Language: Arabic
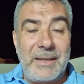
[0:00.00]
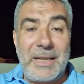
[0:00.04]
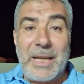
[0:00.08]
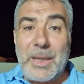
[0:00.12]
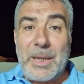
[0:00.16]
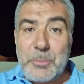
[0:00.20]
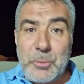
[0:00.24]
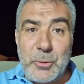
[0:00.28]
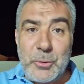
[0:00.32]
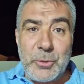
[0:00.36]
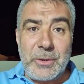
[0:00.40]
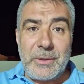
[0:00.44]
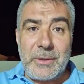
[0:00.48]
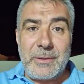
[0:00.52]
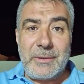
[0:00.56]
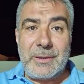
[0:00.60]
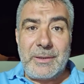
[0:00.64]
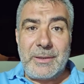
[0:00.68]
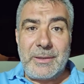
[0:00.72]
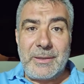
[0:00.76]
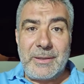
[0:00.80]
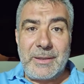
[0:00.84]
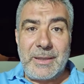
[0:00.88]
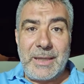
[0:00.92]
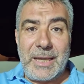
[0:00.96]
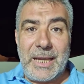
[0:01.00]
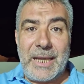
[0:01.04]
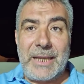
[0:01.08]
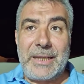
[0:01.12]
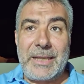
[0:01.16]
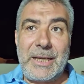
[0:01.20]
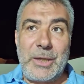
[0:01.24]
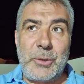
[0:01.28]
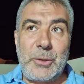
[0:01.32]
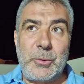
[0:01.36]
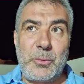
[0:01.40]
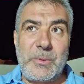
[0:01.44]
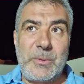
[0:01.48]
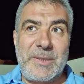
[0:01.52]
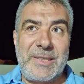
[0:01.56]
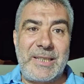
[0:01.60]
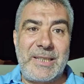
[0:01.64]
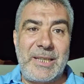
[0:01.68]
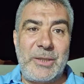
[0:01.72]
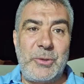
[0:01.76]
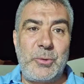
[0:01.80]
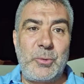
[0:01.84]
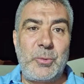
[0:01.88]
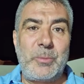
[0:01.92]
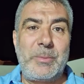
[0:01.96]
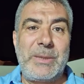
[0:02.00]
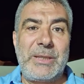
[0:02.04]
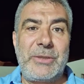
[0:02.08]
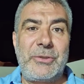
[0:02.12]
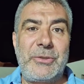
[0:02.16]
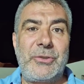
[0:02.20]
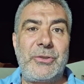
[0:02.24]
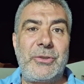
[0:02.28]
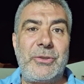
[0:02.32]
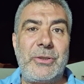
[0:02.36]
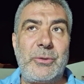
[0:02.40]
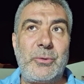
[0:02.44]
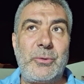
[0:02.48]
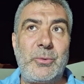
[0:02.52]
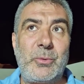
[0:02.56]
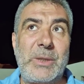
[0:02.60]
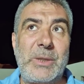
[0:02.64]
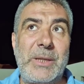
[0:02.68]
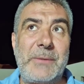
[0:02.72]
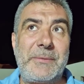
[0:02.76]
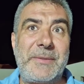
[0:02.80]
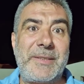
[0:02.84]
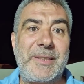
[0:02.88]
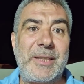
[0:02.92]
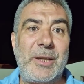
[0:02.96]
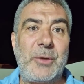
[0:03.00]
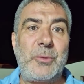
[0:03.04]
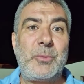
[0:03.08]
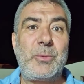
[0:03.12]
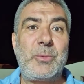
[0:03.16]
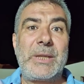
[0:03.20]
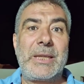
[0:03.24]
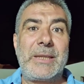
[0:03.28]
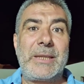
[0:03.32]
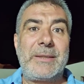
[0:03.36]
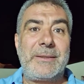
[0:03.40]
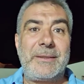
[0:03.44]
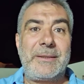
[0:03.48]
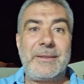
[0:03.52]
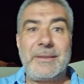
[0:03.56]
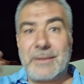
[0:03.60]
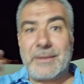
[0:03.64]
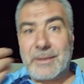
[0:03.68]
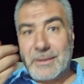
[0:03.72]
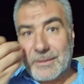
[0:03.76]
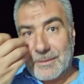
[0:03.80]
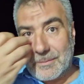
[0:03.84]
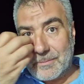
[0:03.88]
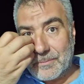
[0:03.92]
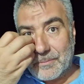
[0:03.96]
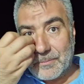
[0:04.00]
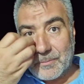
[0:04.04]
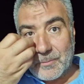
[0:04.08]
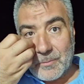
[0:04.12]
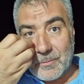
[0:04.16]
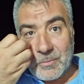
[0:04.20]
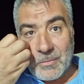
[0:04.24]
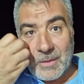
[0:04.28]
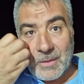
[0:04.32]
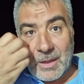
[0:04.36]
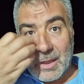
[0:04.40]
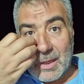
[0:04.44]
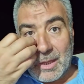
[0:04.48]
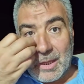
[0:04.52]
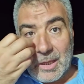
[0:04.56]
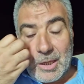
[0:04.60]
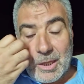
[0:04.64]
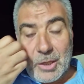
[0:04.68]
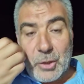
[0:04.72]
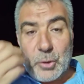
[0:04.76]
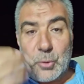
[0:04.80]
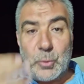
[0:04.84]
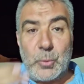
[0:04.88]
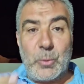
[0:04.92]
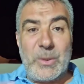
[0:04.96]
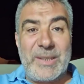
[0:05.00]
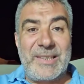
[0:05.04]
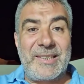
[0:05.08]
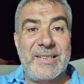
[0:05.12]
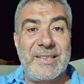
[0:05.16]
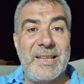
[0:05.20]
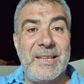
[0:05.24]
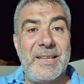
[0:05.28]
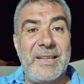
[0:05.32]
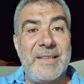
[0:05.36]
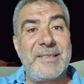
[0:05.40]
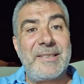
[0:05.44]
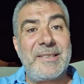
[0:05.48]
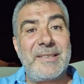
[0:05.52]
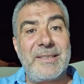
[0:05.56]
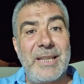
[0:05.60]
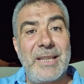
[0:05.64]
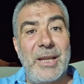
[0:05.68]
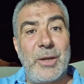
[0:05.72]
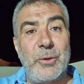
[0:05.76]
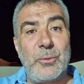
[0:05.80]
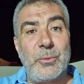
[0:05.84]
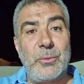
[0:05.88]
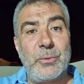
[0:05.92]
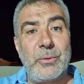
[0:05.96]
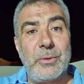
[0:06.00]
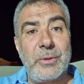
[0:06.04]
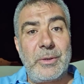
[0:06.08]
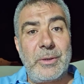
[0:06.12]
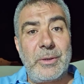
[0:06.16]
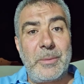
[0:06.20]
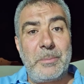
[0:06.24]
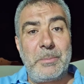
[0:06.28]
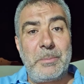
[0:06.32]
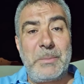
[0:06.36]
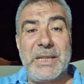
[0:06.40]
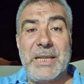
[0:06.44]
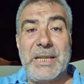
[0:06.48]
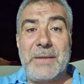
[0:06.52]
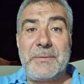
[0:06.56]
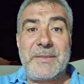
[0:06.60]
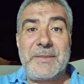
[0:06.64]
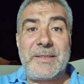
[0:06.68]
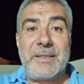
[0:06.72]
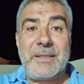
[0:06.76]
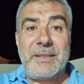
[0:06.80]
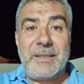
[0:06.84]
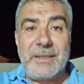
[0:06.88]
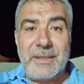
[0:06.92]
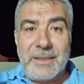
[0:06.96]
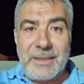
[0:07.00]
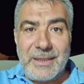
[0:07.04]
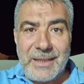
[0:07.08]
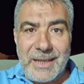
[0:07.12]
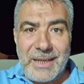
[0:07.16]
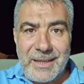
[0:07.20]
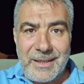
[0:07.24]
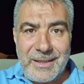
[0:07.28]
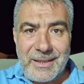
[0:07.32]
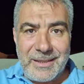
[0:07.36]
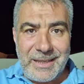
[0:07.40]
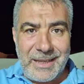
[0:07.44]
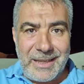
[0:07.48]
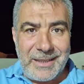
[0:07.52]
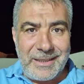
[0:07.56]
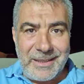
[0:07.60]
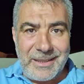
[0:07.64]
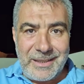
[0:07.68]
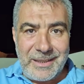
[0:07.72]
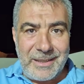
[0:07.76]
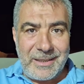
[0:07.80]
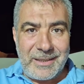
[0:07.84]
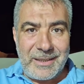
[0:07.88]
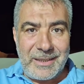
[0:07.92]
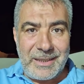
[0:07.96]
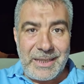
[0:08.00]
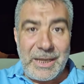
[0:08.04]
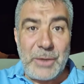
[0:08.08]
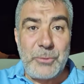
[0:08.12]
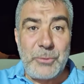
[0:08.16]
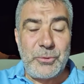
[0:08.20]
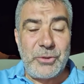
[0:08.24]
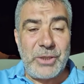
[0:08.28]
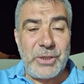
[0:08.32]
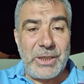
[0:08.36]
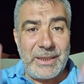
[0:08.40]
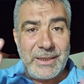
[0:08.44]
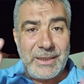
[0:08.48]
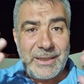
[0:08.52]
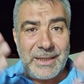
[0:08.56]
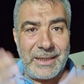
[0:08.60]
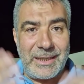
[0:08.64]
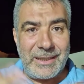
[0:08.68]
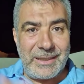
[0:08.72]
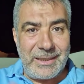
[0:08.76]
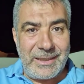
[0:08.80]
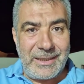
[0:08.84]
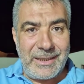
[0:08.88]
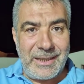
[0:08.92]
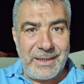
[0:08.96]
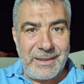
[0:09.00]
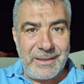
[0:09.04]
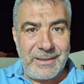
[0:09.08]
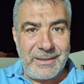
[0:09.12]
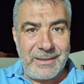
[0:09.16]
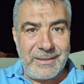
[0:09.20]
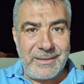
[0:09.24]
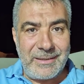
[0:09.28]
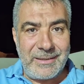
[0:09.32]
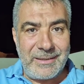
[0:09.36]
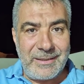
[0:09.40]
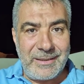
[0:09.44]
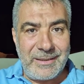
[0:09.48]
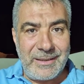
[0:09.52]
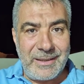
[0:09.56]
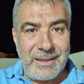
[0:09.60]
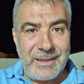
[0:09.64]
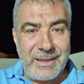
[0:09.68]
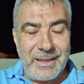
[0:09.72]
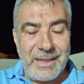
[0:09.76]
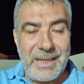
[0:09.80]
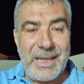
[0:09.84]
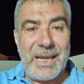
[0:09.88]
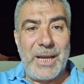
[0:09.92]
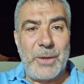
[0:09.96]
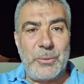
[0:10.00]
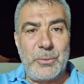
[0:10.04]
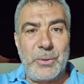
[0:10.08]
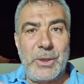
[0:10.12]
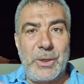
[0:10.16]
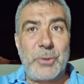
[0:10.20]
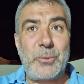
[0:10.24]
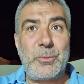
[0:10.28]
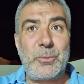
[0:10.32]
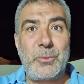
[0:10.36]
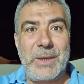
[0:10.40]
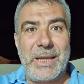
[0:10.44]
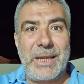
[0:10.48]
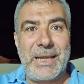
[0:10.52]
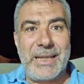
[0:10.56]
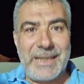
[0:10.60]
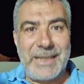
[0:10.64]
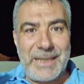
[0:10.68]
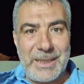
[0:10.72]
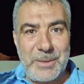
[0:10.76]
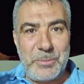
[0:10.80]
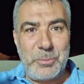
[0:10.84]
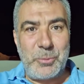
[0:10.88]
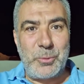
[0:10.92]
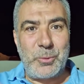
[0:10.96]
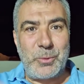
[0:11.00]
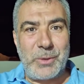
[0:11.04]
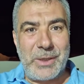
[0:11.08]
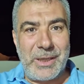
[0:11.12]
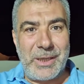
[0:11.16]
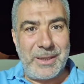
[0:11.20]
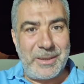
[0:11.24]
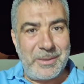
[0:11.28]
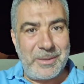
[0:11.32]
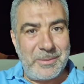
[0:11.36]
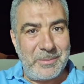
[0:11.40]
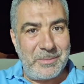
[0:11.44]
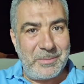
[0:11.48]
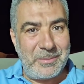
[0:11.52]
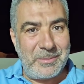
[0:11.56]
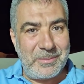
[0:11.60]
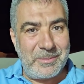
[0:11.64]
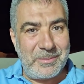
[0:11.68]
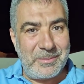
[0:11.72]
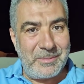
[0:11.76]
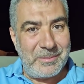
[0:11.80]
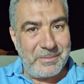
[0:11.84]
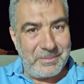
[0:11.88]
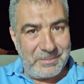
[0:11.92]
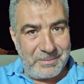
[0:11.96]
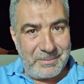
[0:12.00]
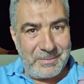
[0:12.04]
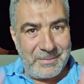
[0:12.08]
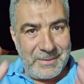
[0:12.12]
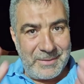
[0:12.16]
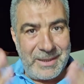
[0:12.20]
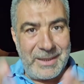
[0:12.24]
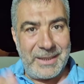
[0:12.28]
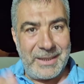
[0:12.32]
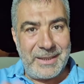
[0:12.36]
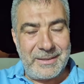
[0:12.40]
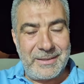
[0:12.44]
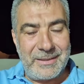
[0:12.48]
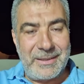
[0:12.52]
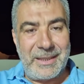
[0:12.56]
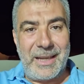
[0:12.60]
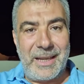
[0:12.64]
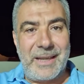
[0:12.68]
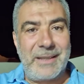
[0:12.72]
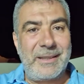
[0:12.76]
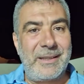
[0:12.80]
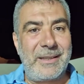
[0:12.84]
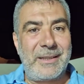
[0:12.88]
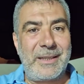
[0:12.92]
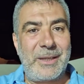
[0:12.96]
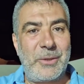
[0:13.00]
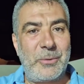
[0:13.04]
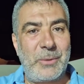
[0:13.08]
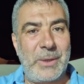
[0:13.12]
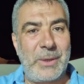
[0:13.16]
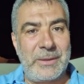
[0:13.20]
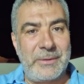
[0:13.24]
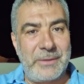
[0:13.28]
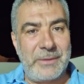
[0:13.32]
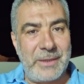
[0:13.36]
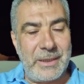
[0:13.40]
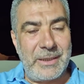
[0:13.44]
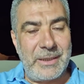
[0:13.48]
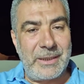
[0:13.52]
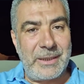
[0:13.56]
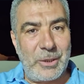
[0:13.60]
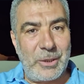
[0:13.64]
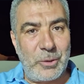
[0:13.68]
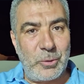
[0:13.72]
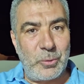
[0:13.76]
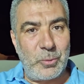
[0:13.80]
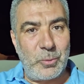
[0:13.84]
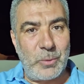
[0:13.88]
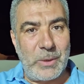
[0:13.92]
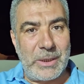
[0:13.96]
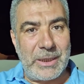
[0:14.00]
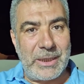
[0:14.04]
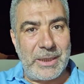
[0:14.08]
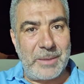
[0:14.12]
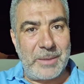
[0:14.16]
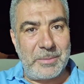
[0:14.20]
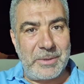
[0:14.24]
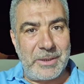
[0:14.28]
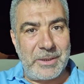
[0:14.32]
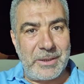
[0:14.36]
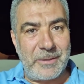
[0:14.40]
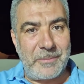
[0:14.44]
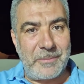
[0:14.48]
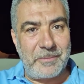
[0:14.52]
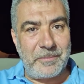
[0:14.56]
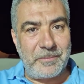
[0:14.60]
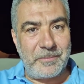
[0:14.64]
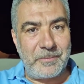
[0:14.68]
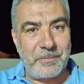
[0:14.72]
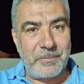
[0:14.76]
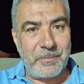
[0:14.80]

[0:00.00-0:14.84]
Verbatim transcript: لابد انه سيمجد نفسه كثيرا وسيصنع من نفسه الها على الاقل او شريكا لله او يقول انا ابن الله تعالى الله عن ذلك علوا كبيرا